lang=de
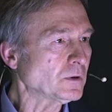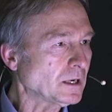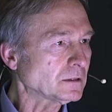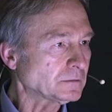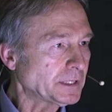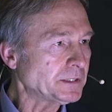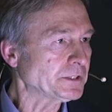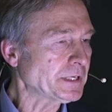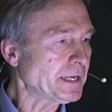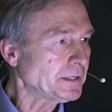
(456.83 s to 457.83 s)
nach den
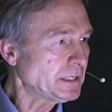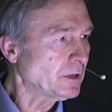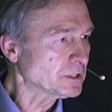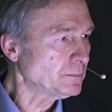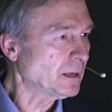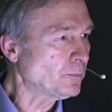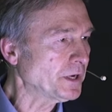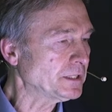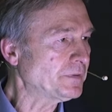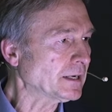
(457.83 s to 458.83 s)
Kriterien, die wir aus dem
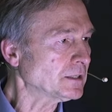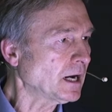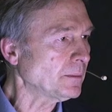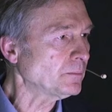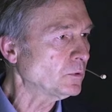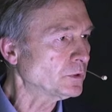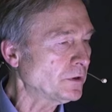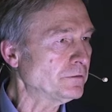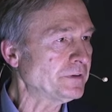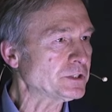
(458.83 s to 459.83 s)
Labor entwickelt haben und
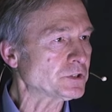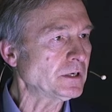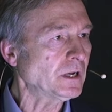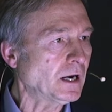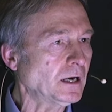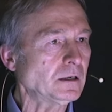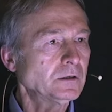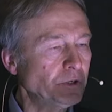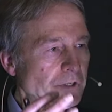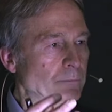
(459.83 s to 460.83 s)
können feststellen, aha,
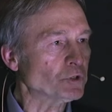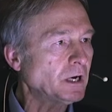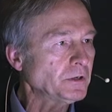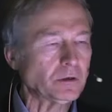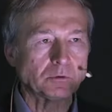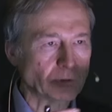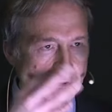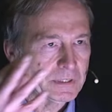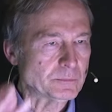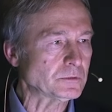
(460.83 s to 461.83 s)
in dem Stern oder
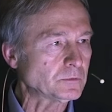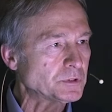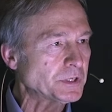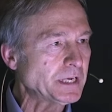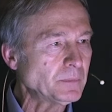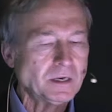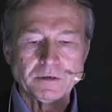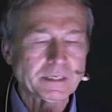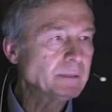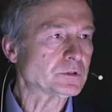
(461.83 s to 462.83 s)
in dem System,
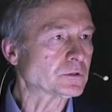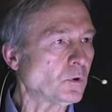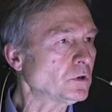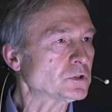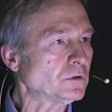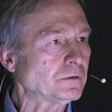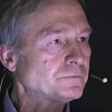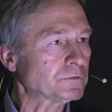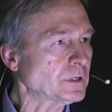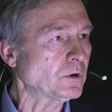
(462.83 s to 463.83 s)
da gibt es
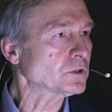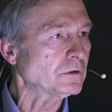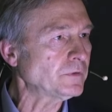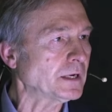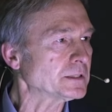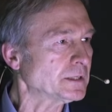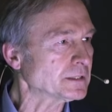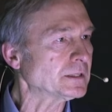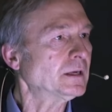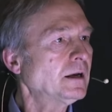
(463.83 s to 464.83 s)
Kohlenstoff, Sauerstoff, alles
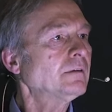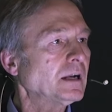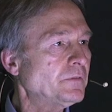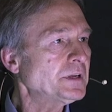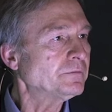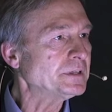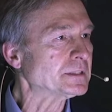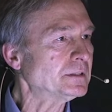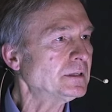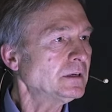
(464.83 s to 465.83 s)
das, weil wir ja
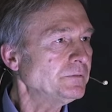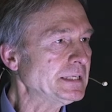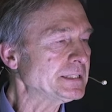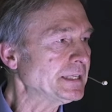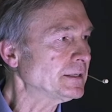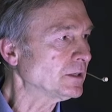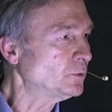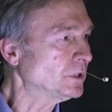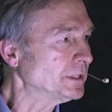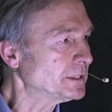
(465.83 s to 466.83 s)
wissen, wie die
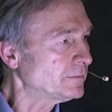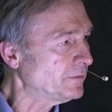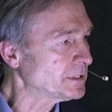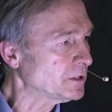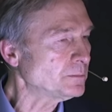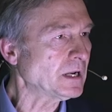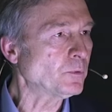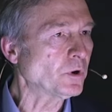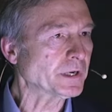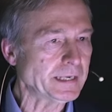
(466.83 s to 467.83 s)
Signatur ist, weil wir es aus dem
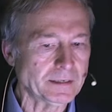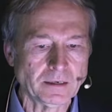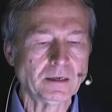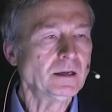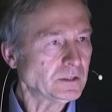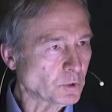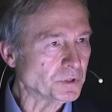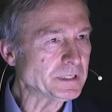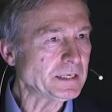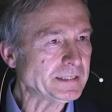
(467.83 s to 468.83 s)
Labor kennen.
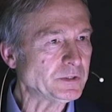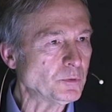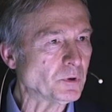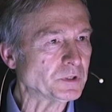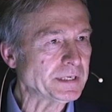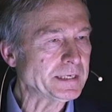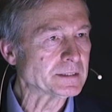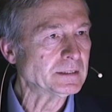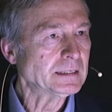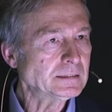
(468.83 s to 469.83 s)
Drunter liegt die
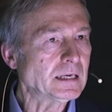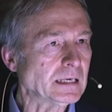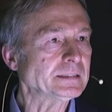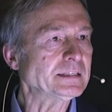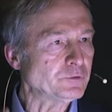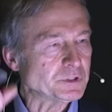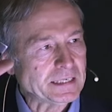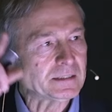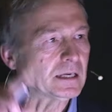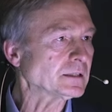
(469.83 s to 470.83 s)
Hypothese, naja, die
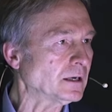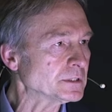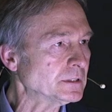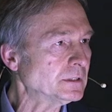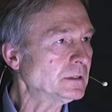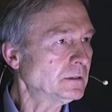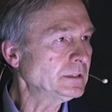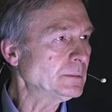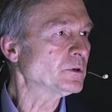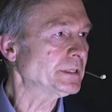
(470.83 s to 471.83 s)
Physik da draußen,
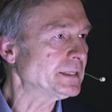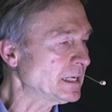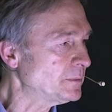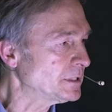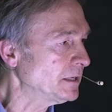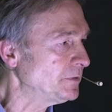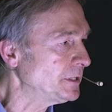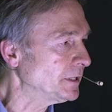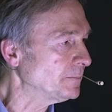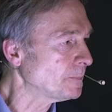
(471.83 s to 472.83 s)
die muss ja dieselbe sein wie
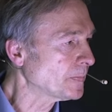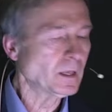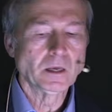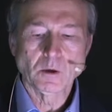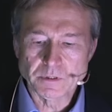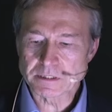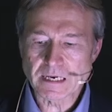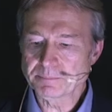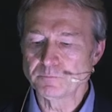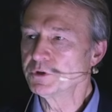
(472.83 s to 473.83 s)
hier. Und das
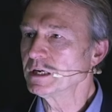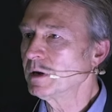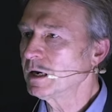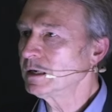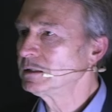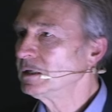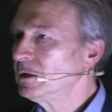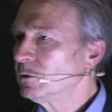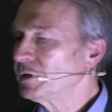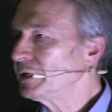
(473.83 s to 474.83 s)
klappt wunderbar.
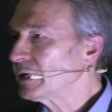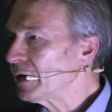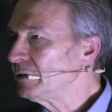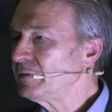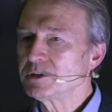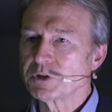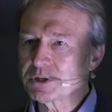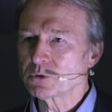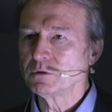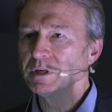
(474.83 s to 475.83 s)
Und egal in welche
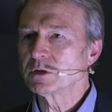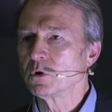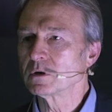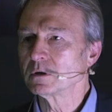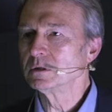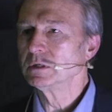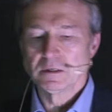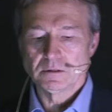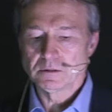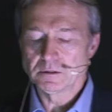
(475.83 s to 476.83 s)
Richtung wir gucken,
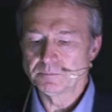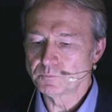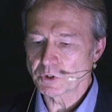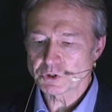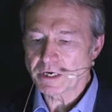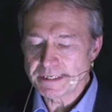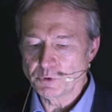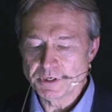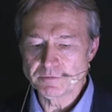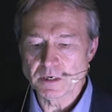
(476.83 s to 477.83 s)
ähm, das scheint im
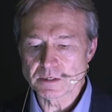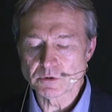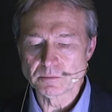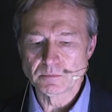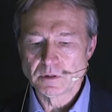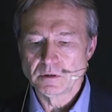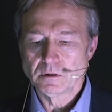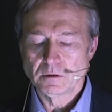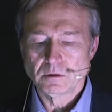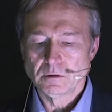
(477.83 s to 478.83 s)
Universum
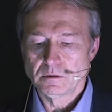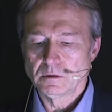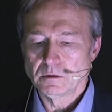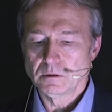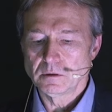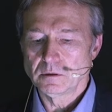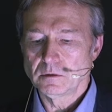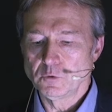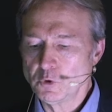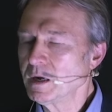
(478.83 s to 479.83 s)

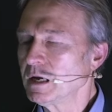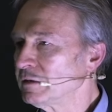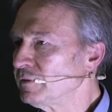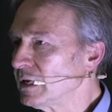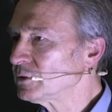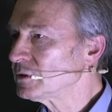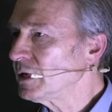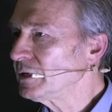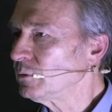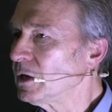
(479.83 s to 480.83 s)
überall der Fall zu
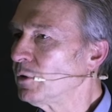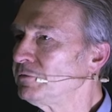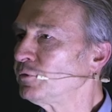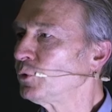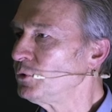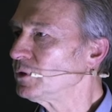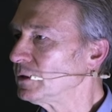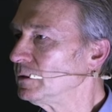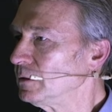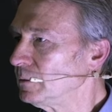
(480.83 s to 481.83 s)
sein und auch in
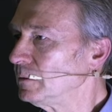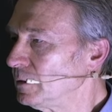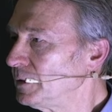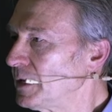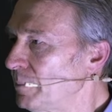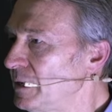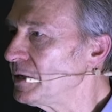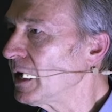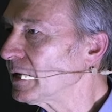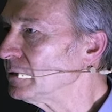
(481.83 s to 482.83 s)
früheren
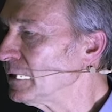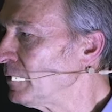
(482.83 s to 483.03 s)
Jahrmilliarden der